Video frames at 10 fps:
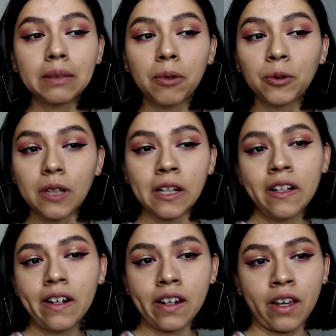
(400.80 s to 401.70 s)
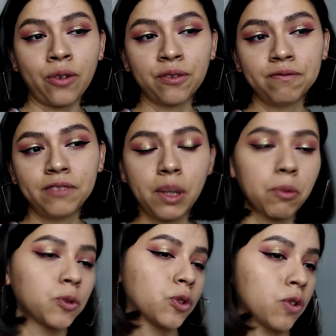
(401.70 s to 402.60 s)
me gustó el delineado. Ya me
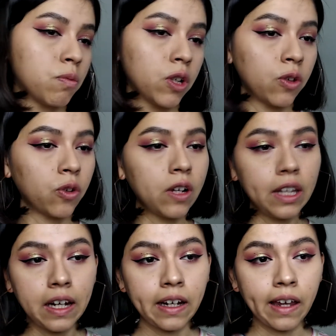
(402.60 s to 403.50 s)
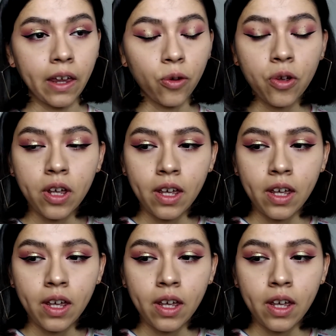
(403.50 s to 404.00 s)
gustó cómo quedó con el delineado.